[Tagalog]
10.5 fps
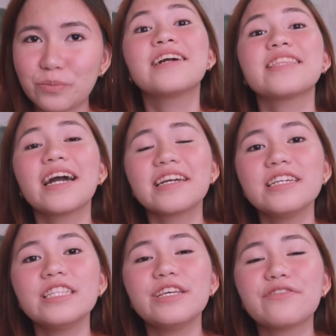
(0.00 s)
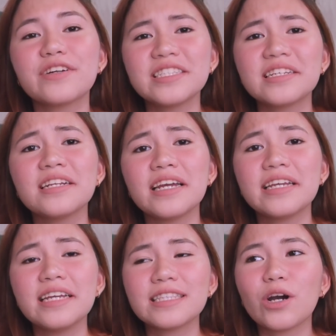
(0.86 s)
Ang tanging difference na
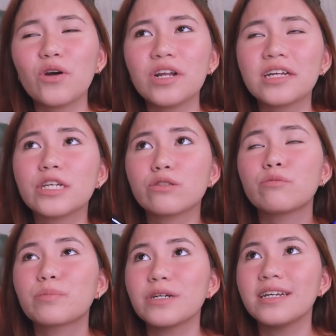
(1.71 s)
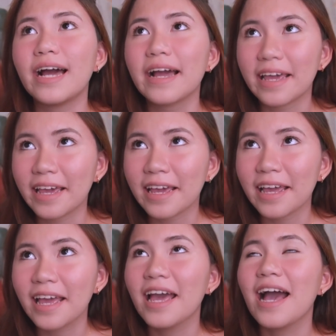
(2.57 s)
nakikita ko lang na super
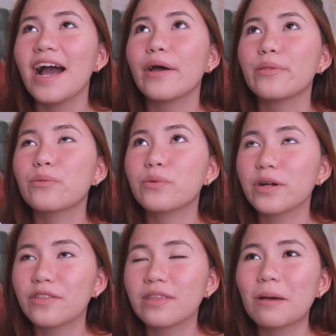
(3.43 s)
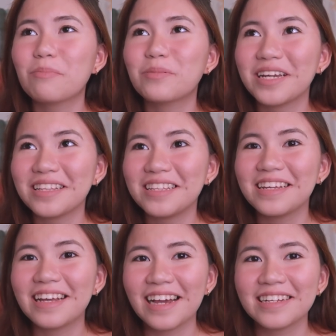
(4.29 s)
laki at worth
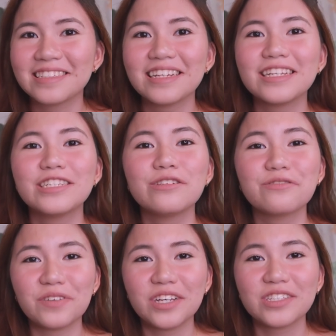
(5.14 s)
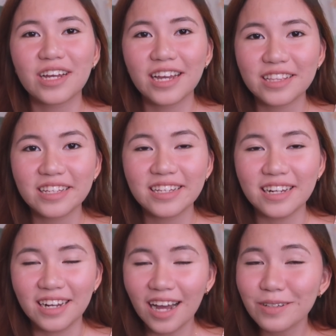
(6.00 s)
upgrading guys is yung Face ID
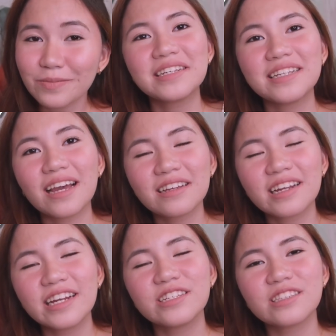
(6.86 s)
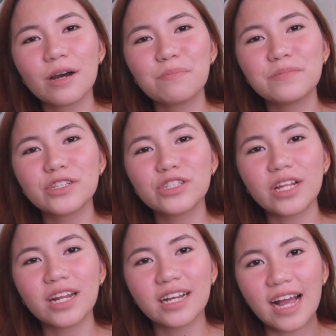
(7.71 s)
Unlock. Para sa akin guys, top notch
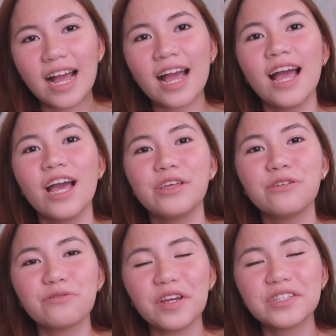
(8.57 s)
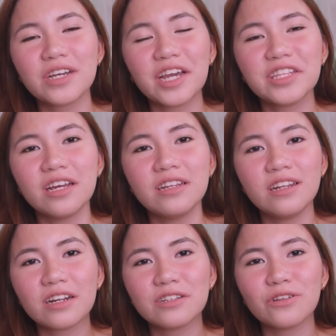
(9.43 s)
talaga yung Face ID
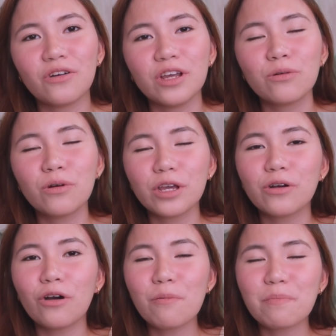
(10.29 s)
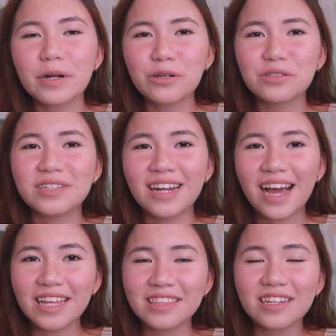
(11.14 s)
Unlock nito eh, kung i-compare ko sa
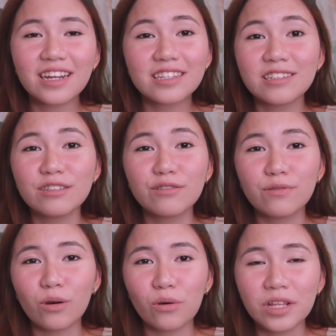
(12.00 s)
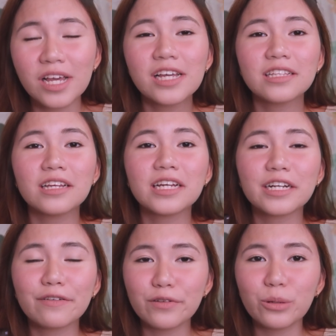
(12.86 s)
lahat ng klase ng phone na
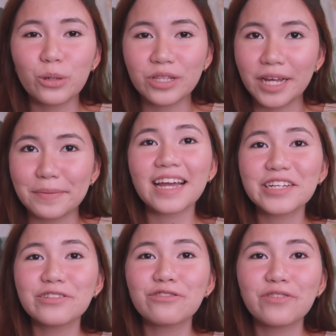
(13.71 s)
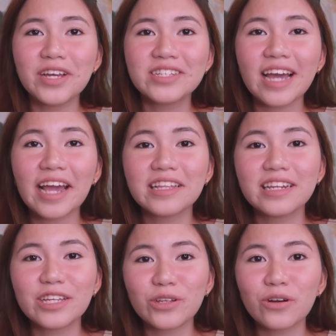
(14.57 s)
na-review ko na. Guys, yung Face
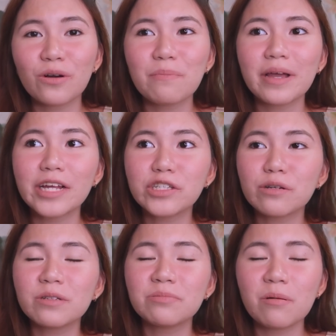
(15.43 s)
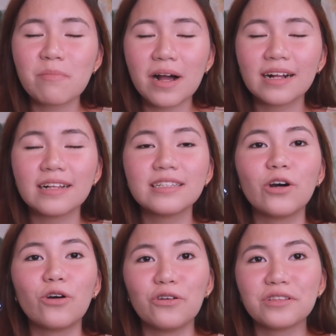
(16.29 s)
ID nito medyo mas mabagal
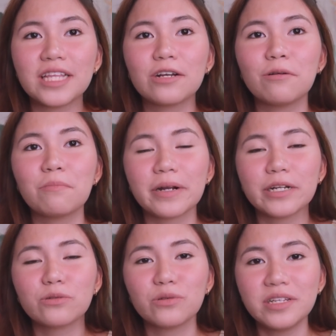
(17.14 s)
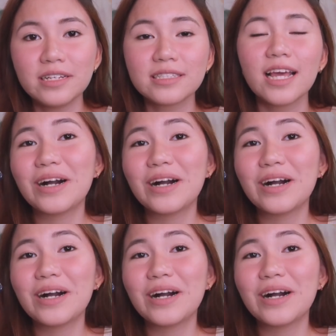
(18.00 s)
ng konti compared to this.